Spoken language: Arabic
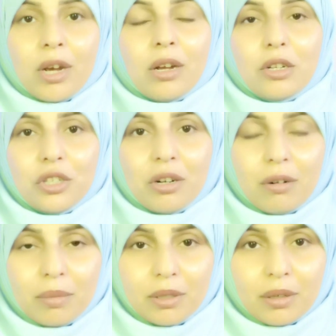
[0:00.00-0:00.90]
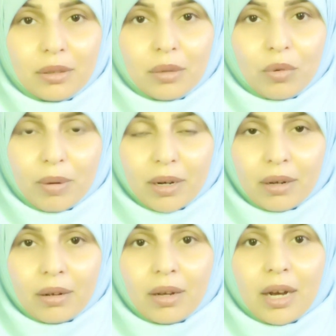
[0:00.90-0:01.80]
لشهر رمضان
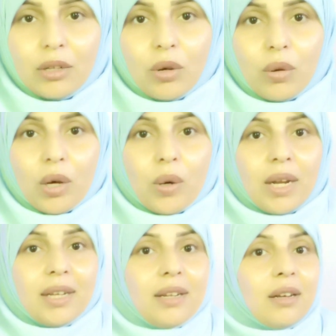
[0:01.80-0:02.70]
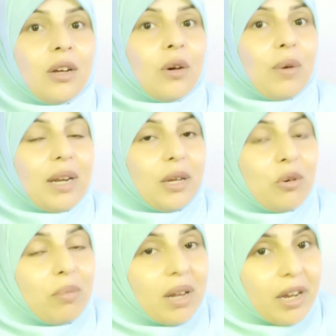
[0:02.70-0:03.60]
المبارك اعاده الله علينا
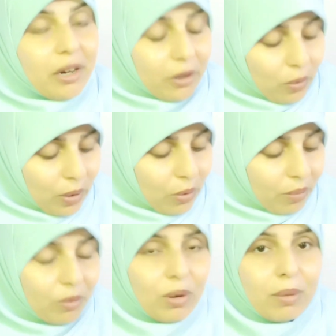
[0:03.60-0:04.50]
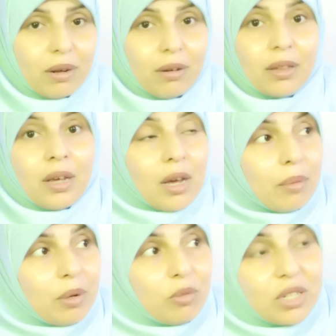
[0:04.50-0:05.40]
وعليكم بالخير واليمن والبركات
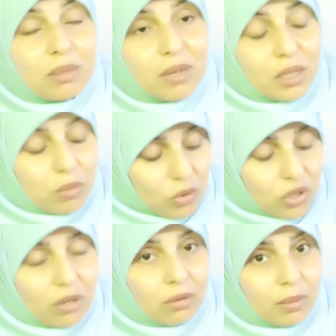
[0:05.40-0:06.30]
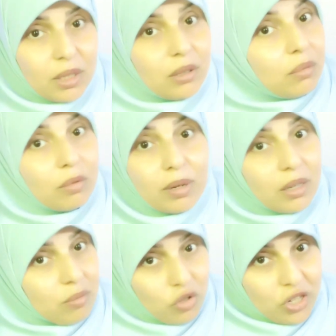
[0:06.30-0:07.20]
بالمناسبه اسمه شهر رمضان
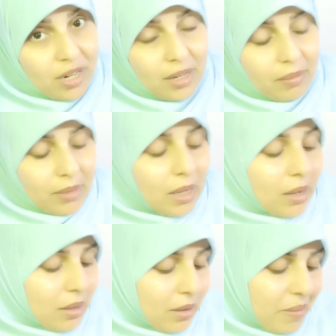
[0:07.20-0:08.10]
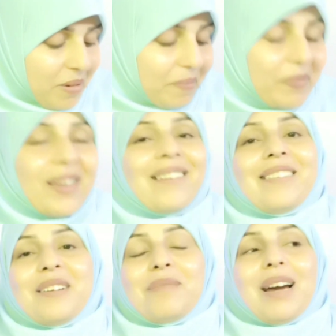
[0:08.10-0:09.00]
المبارك مش الكريم تمام
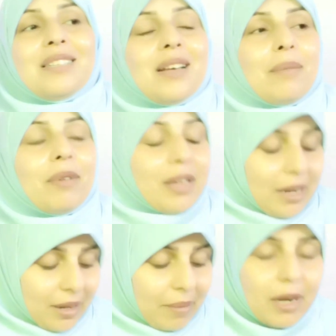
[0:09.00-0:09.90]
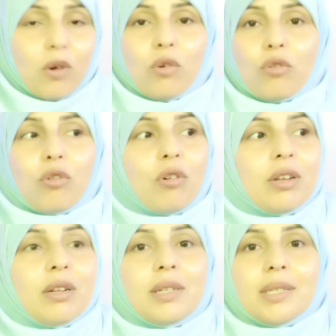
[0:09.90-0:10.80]
طيب عايزه يعني كمان اقول لكم
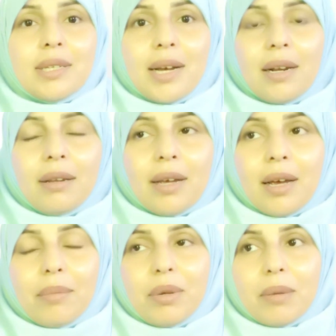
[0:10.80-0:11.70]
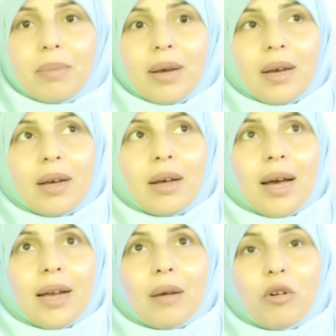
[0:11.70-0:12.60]
ان الازال ده بيبقى
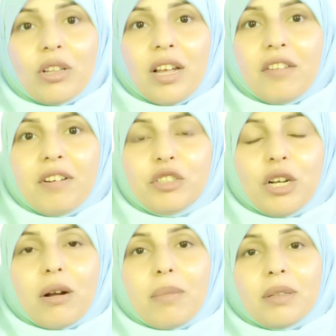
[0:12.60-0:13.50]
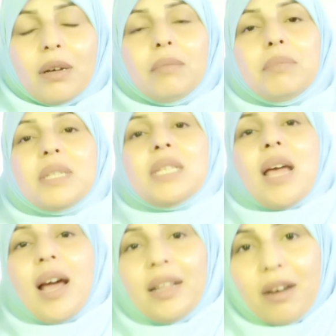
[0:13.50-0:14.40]
حاجه مختلفه في شهر رمضان
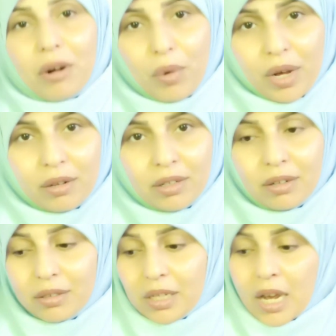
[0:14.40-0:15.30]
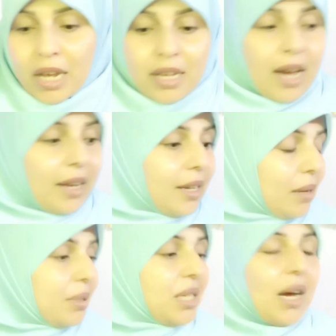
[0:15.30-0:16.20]
بتساعد على الروحانيات يعني ايه
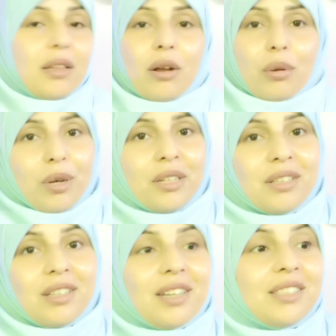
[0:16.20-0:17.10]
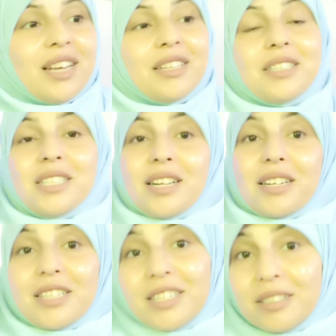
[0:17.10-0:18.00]
بتساعد على الروحانيات يعني ازال
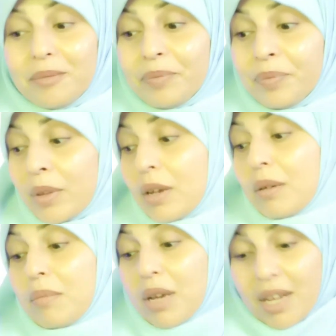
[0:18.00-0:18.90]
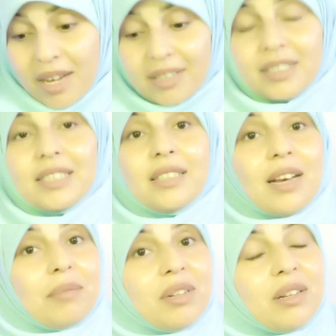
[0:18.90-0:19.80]
جديد مكان جديد
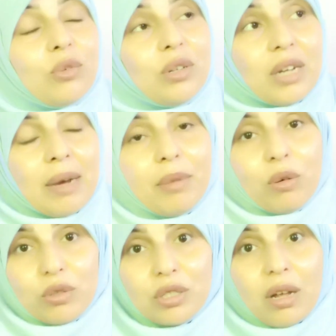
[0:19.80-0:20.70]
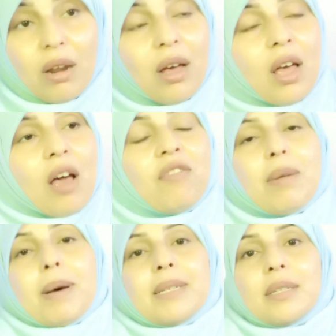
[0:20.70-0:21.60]
هعمل هعمله للصلاه
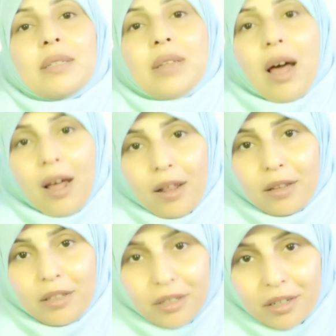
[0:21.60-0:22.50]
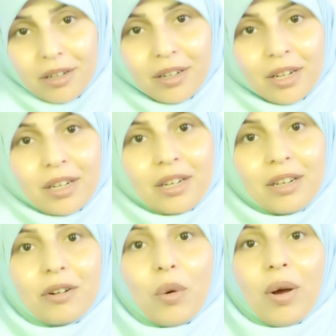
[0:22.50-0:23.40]
فبستحضر
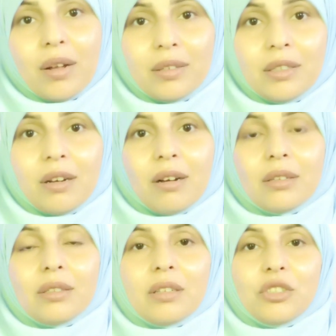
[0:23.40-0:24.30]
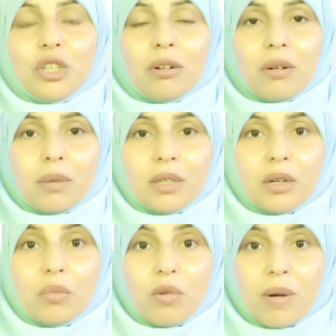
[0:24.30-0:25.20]
روحانيات شهر رمضان
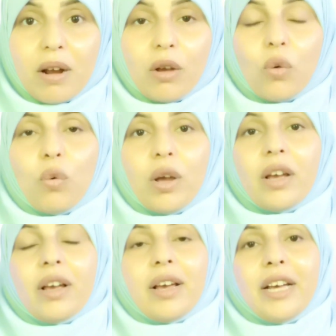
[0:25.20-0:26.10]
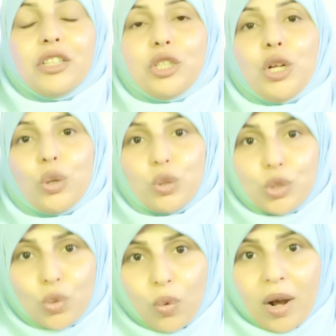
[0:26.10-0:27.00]
المبارك وحتة
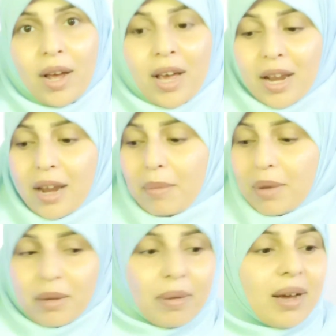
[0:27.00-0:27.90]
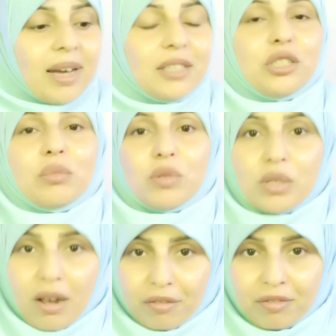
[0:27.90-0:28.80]
الخشوع لما يبقى عندي مصحف